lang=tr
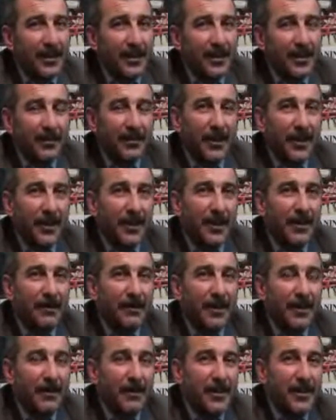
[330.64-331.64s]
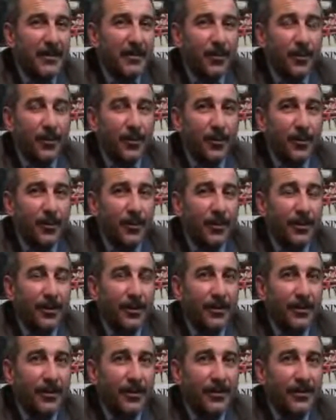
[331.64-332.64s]
Şimdi hedeflerimiz büyük.
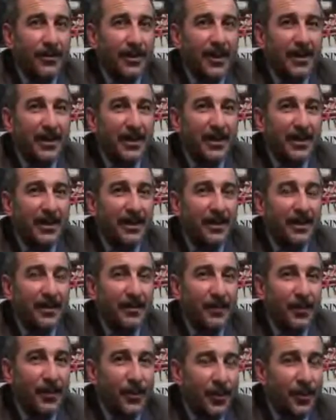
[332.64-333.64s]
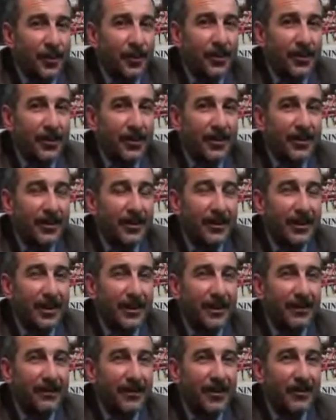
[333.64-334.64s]
Ee, zaten e, büyük e,
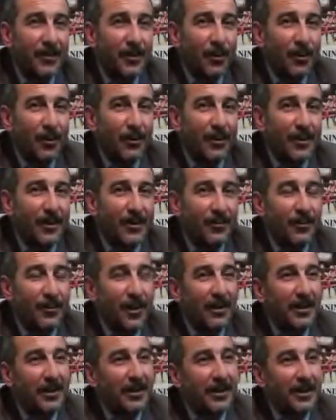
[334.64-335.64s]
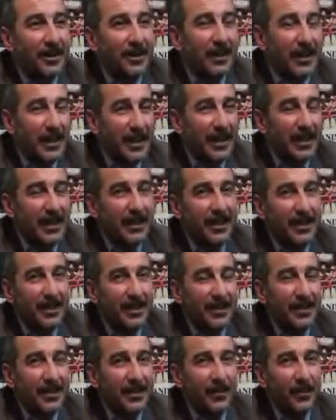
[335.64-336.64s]
hedeflerimiz olduğu için buralara kadar geldik.
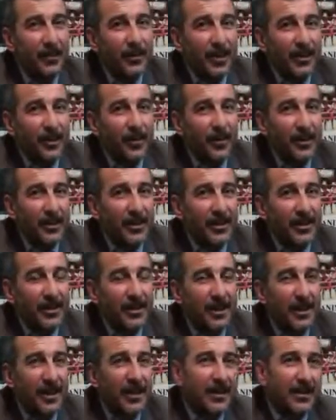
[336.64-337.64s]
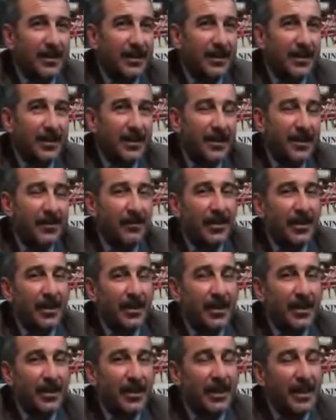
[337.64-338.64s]
Ee, bundan sonrası da daha e, iyi bir
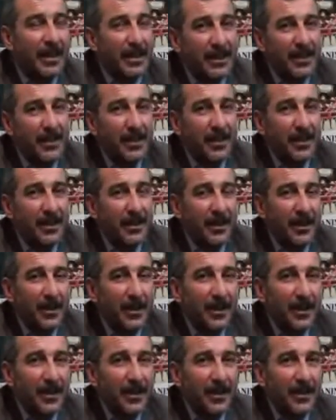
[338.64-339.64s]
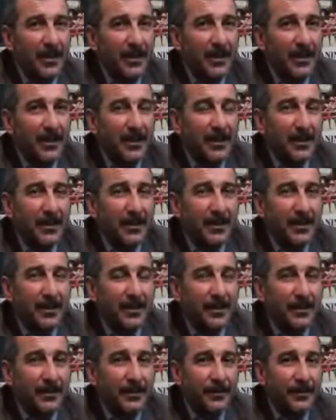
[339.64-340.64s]
şekilde ilerleyecek. Ee,
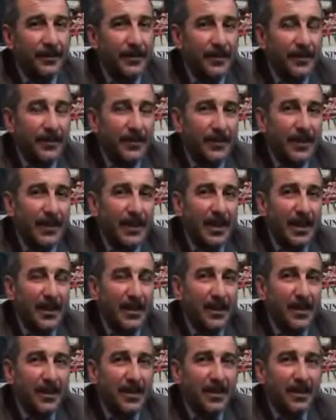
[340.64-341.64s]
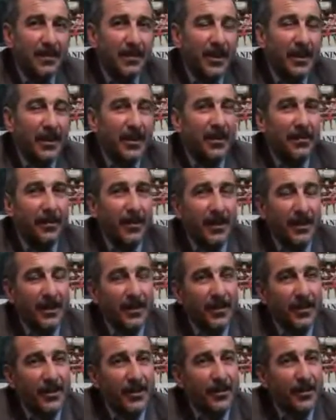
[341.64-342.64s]
ilerisi için makine
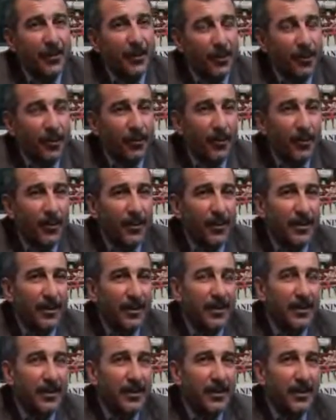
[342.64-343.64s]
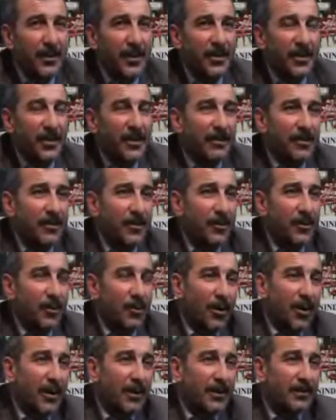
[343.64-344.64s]
partımızı büyütüp çeşidimizi
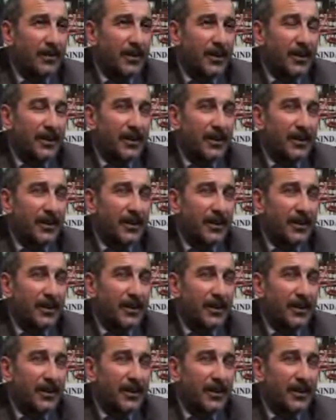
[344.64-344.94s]
çoğaltıp